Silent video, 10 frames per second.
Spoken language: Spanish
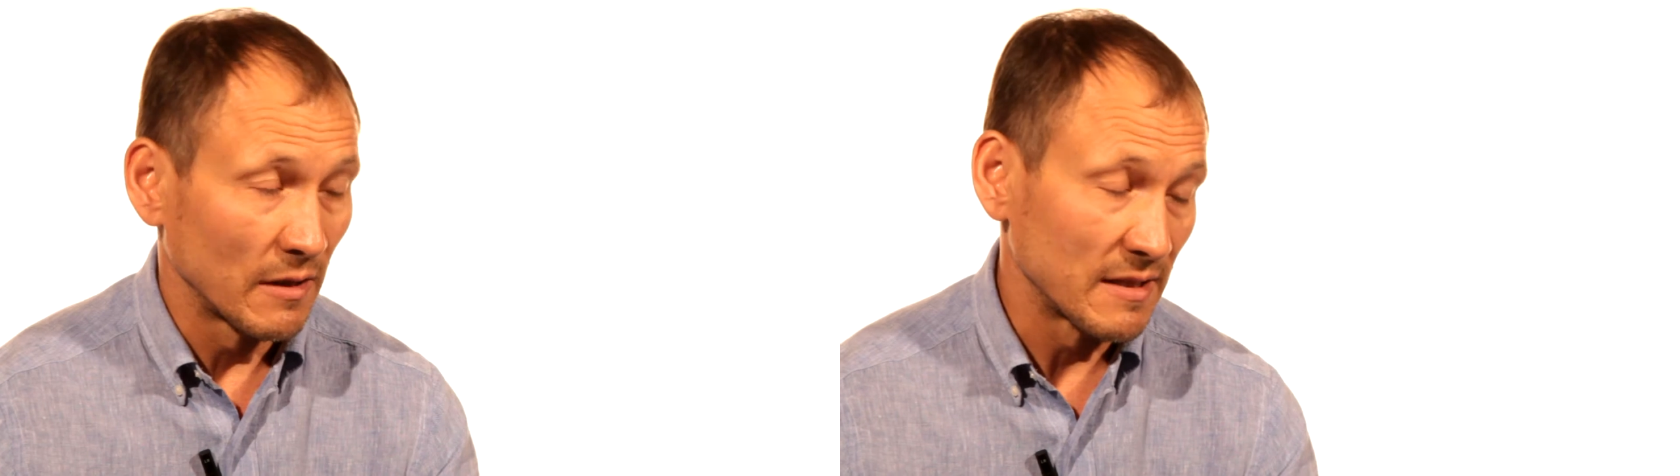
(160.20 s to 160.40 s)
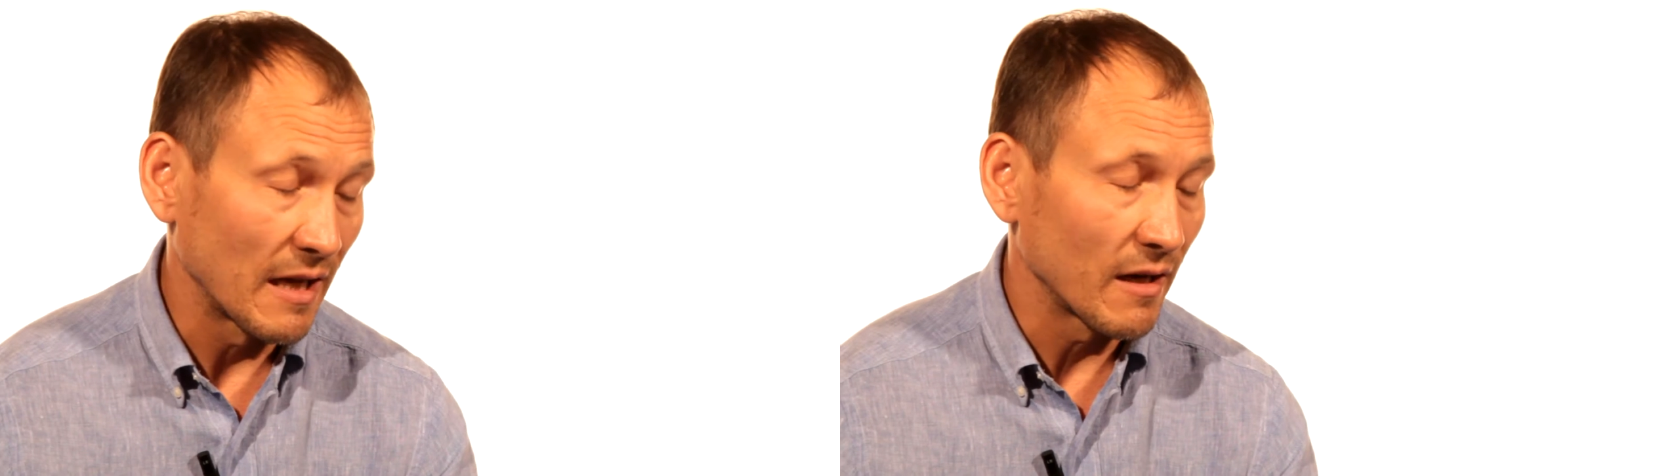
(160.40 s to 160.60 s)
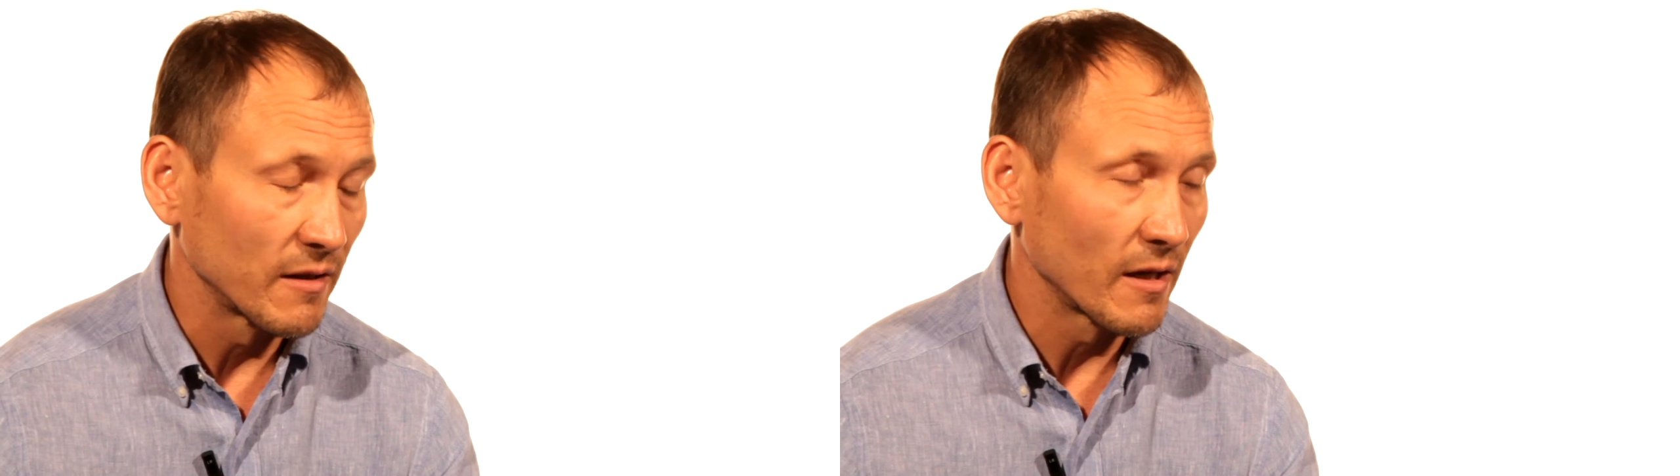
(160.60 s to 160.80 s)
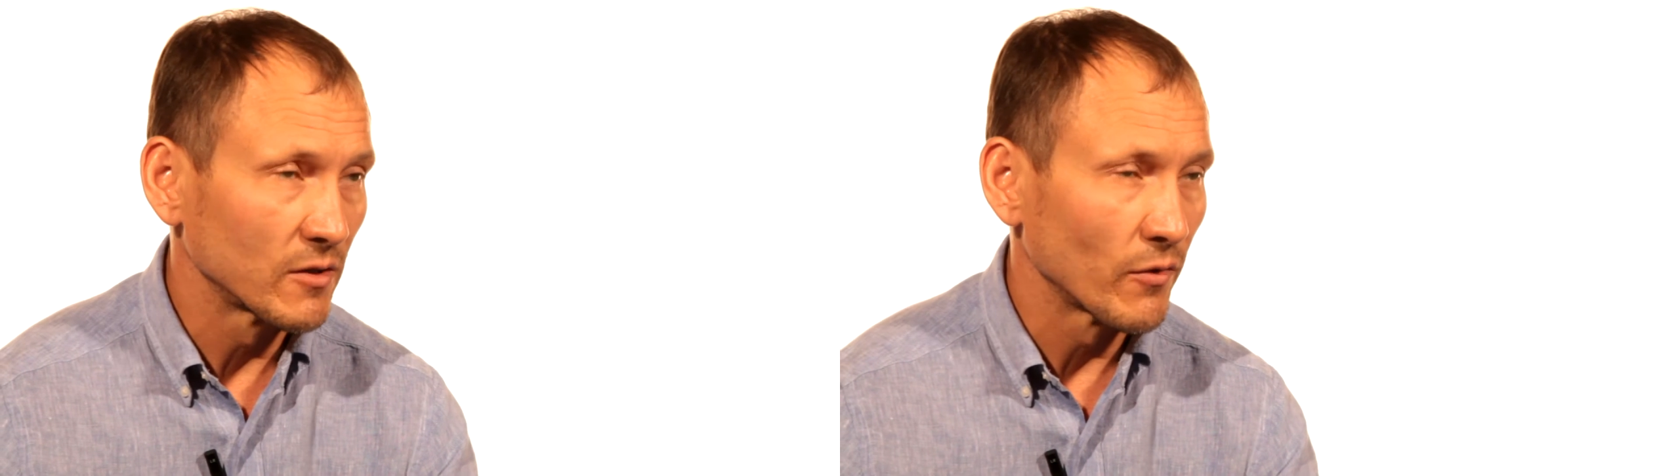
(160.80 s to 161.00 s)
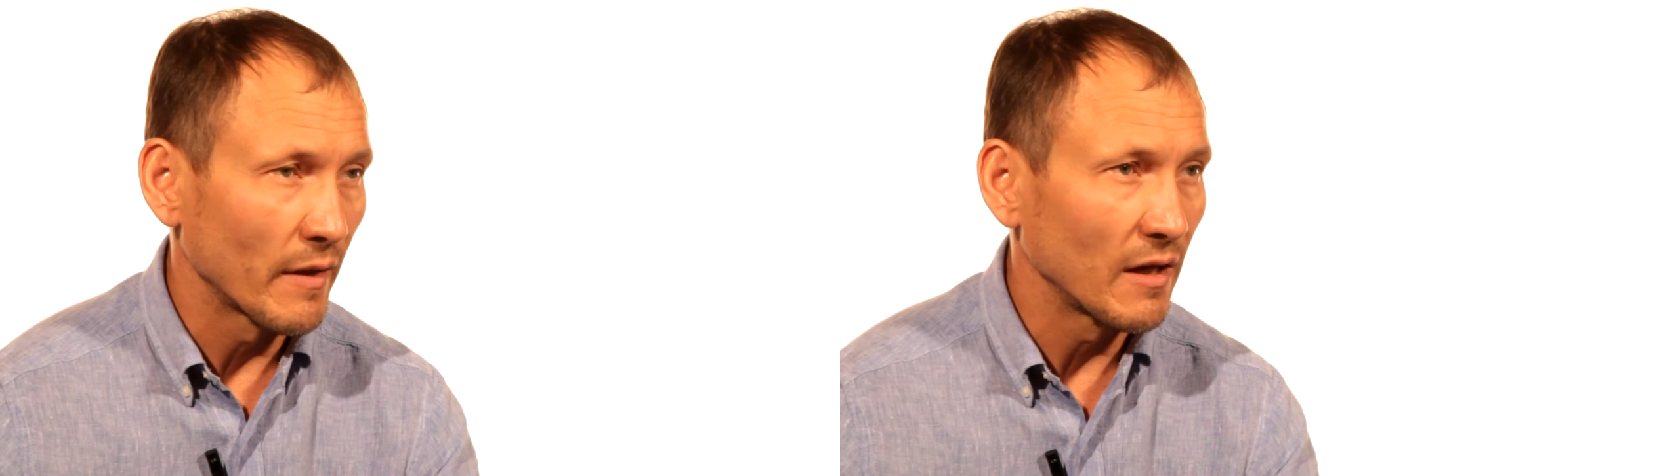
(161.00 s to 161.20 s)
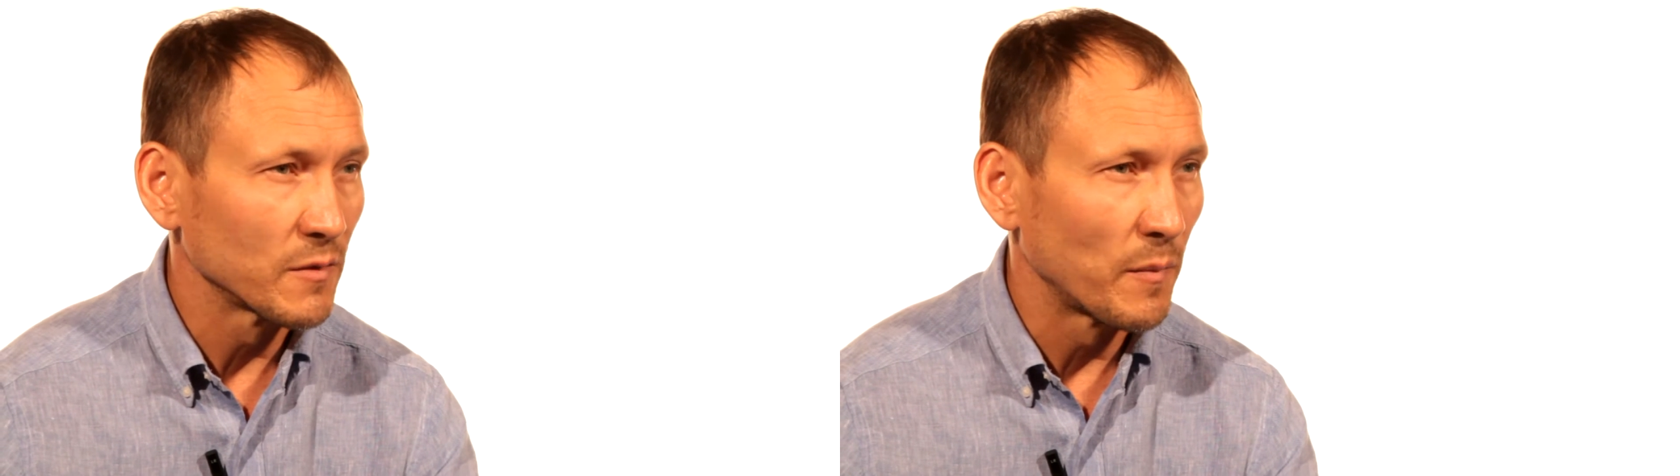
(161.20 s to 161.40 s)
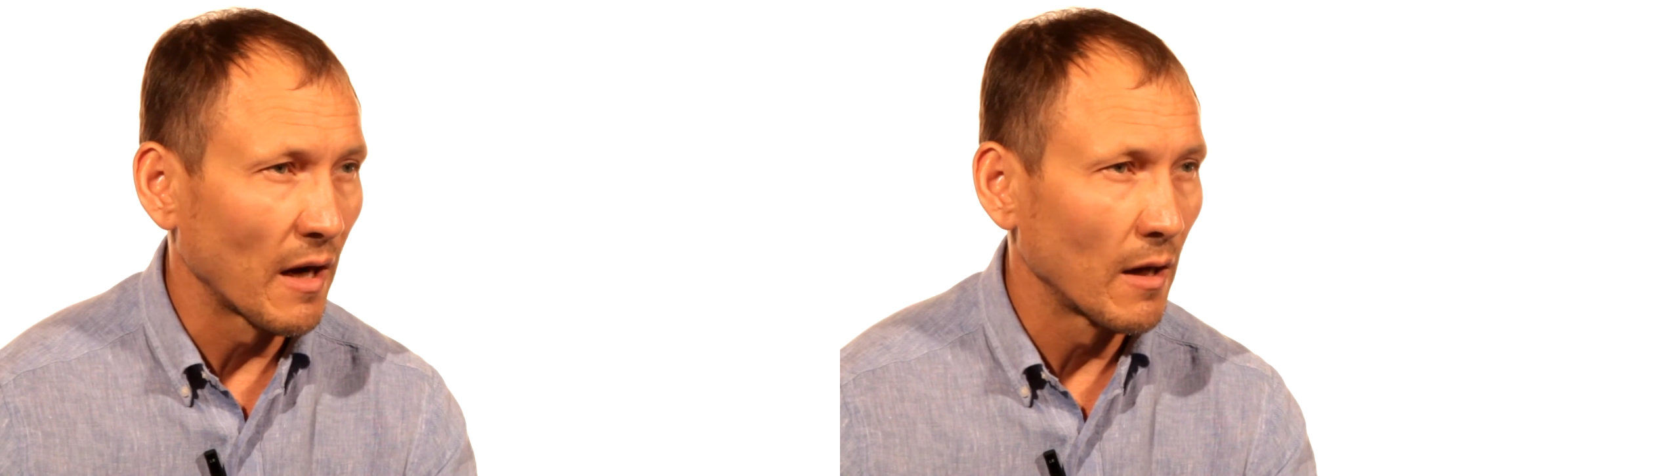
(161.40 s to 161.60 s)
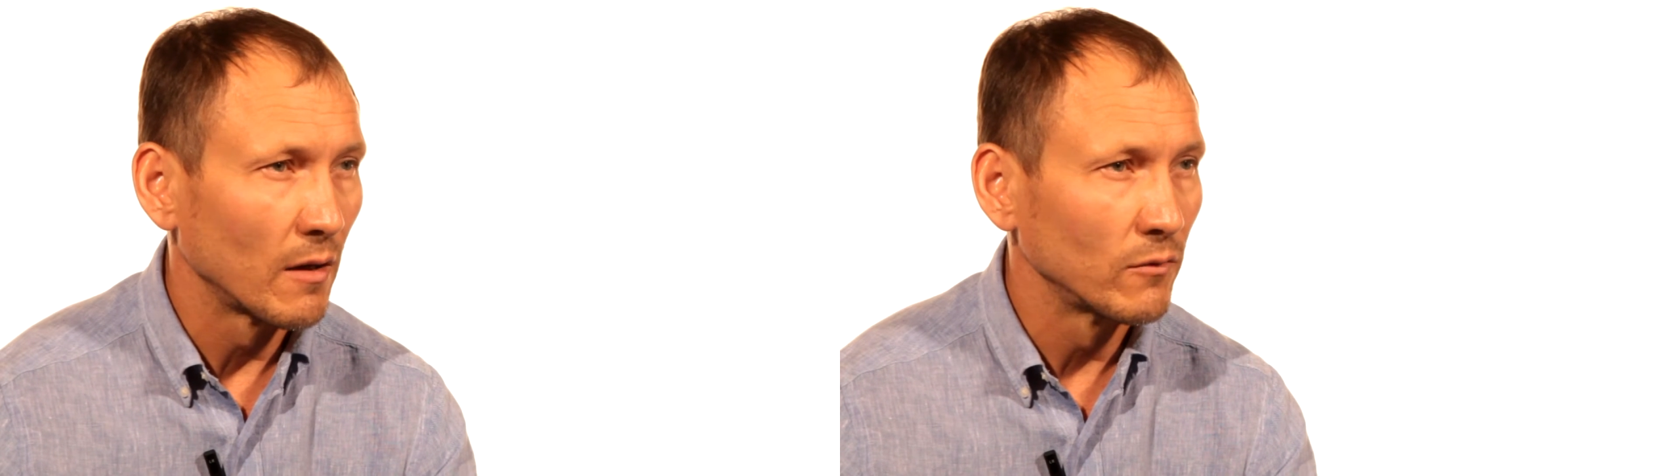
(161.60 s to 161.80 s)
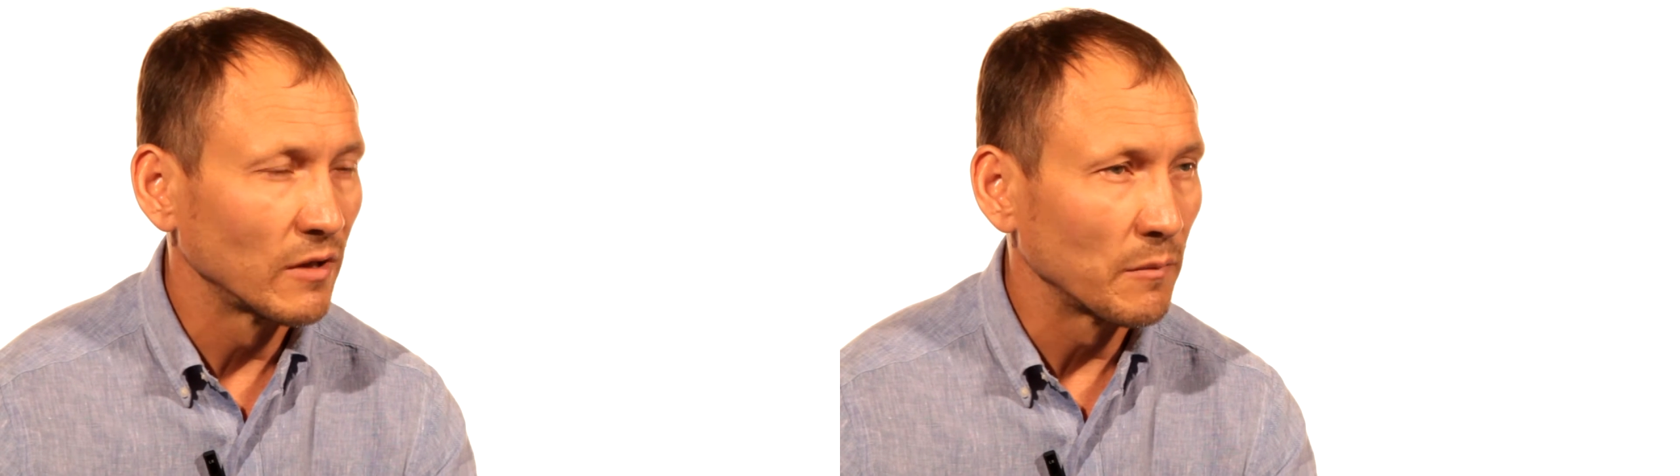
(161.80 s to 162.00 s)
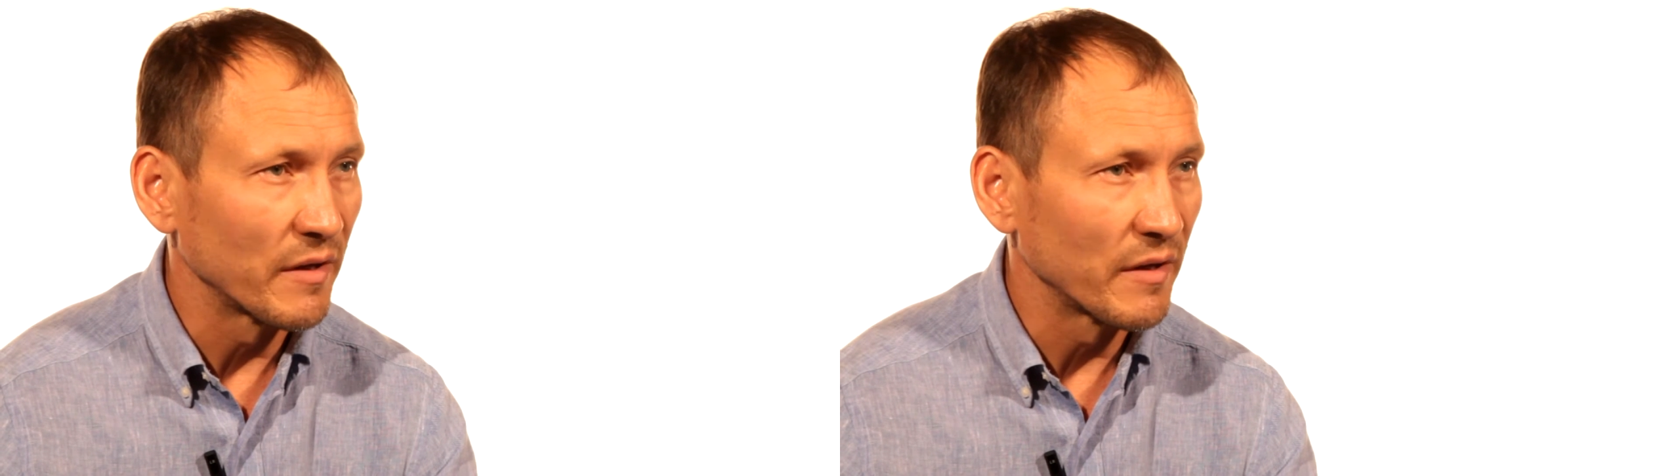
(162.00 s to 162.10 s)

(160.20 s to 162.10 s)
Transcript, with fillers: Estar en redes sociales para una